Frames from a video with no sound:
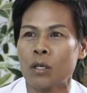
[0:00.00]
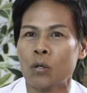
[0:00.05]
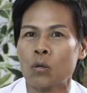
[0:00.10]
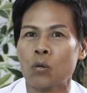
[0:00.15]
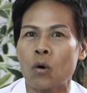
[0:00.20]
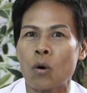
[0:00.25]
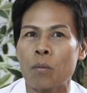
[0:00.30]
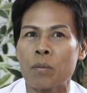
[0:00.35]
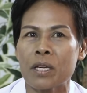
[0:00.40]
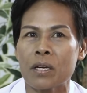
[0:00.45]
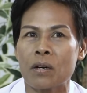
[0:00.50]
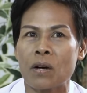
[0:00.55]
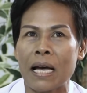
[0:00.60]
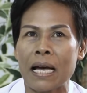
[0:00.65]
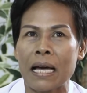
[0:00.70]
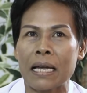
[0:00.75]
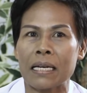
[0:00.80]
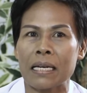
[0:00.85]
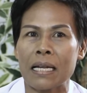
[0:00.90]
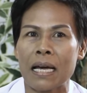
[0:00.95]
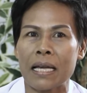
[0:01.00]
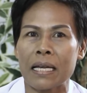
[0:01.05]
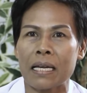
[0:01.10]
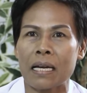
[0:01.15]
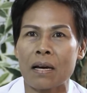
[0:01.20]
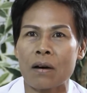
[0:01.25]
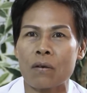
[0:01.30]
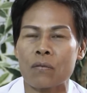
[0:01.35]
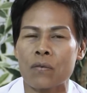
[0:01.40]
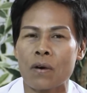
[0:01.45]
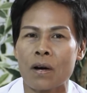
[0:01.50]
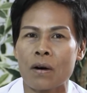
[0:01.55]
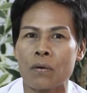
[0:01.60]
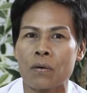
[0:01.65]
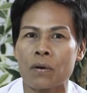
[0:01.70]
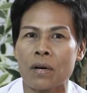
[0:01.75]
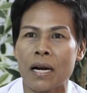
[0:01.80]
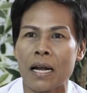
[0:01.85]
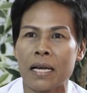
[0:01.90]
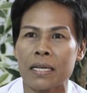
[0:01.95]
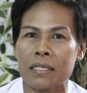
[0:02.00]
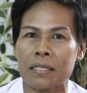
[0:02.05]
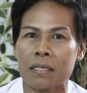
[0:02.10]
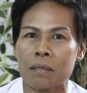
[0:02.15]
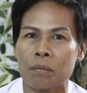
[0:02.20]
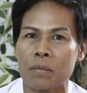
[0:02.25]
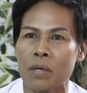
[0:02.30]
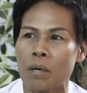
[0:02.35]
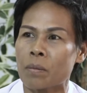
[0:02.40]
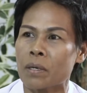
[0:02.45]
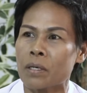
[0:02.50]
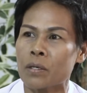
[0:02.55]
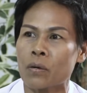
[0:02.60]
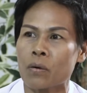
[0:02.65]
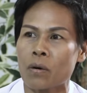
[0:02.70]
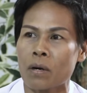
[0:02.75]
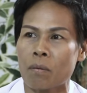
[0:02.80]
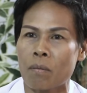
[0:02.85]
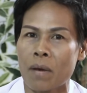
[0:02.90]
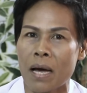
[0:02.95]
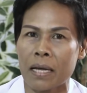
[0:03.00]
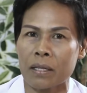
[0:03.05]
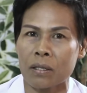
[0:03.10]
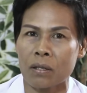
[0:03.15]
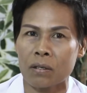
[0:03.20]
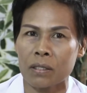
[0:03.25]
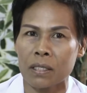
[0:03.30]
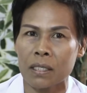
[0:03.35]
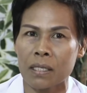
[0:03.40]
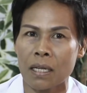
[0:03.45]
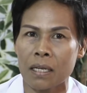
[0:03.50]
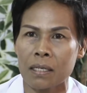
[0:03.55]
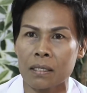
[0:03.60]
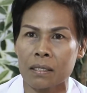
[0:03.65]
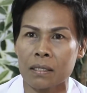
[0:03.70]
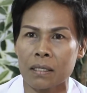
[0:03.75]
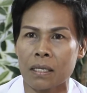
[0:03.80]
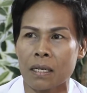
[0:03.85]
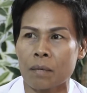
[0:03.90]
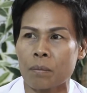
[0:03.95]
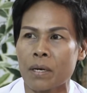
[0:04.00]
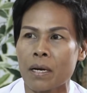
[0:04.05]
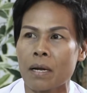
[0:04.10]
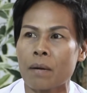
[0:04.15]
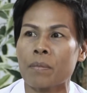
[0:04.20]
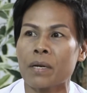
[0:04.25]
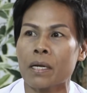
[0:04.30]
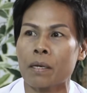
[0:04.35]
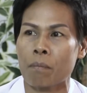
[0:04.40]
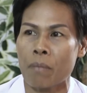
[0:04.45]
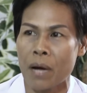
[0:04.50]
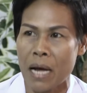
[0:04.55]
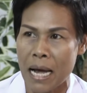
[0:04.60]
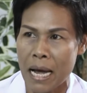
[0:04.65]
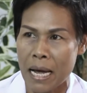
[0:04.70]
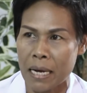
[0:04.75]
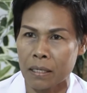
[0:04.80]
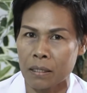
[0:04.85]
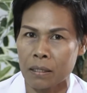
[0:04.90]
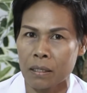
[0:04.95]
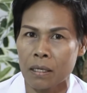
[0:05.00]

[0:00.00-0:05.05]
หนูก็มีโอกาสได้เข้าเฝ้าใกล้ชิดเบื้องพระยุคลบาทตอนที่ท่านเสด็จพระดำเนินผ่าน